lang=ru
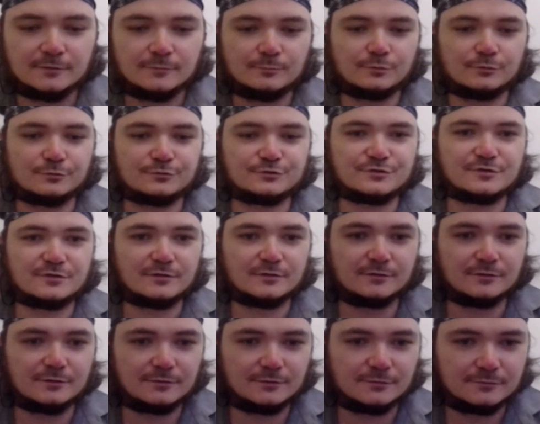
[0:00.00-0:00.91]

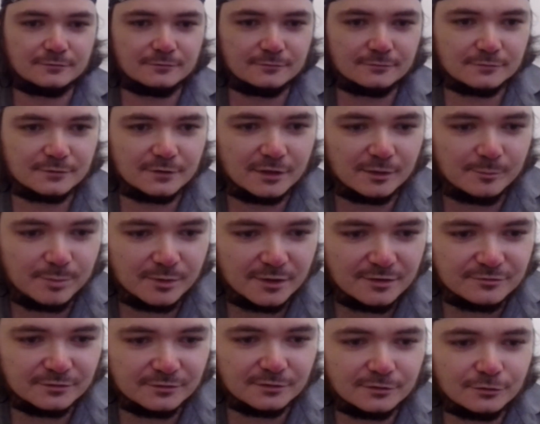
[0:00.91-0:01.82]
Просто, как
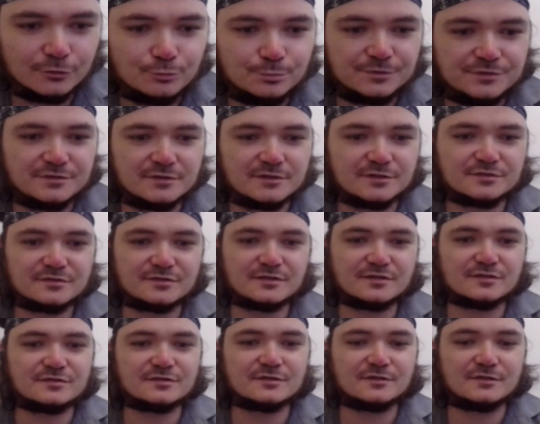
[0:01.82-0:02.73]
правило, любители
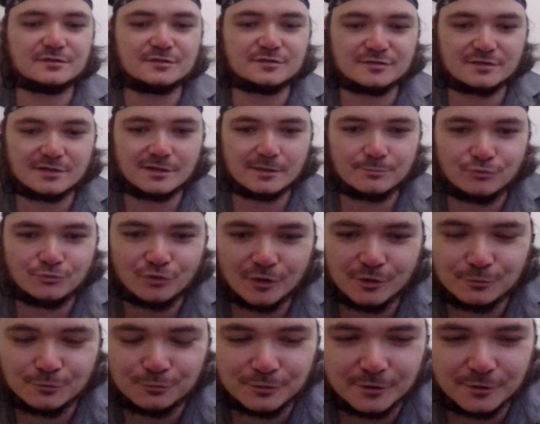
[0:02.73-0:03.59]
Цезаря не сообщают,